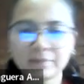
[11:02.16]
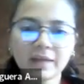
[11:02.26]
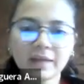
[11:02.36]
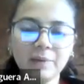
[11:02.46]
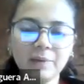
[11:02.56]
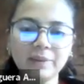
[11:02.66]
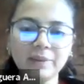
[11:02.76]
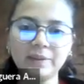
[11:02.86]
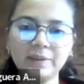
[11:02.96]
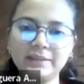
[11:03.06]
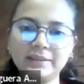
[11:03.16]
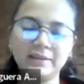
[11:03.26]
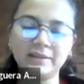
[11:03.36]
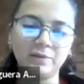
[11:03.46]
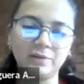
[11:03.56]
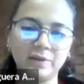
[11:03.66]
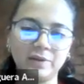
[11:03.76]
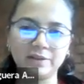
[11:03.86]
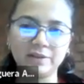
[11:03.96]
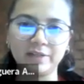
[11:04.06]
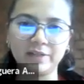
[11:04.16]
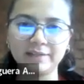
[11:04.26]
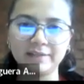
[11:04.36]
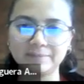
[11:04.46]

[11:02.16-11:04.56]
al momento de enseñar números racionales.